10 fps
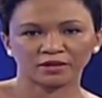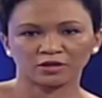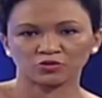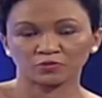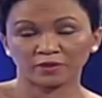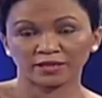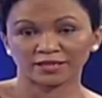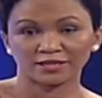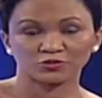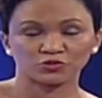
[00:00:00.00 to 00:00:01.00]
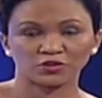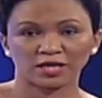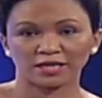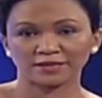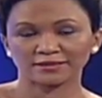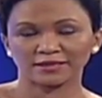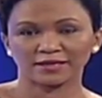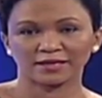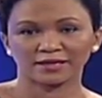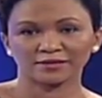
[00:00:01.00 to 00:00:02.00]
que nos ve en redes sociales, el
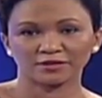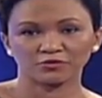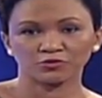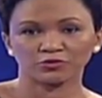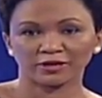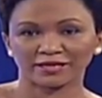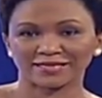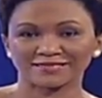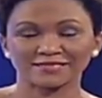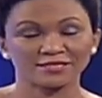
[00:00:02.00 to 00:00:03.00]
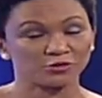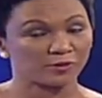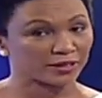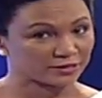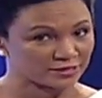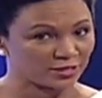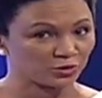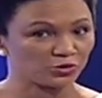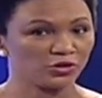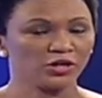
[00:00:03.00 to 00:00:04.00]
canal de YouTube ha crecido, va
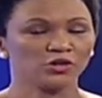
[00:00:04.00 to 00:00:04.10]
creciendo,